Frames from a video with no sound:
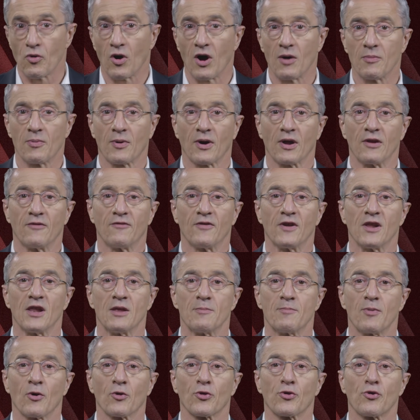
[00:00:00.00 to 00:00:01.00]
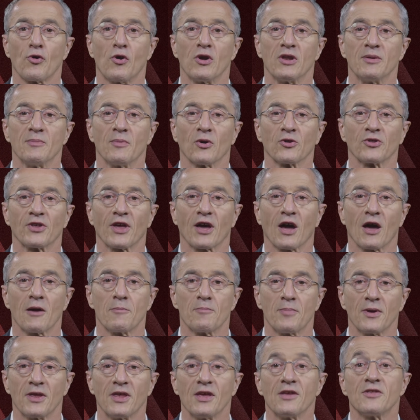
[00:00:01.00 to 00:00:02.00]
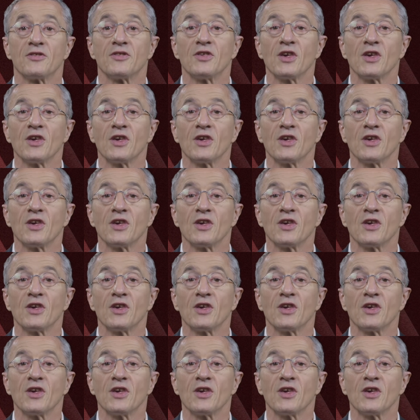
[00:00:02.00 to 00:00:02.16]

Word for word: pourra prélever les pensions alimentaires impayées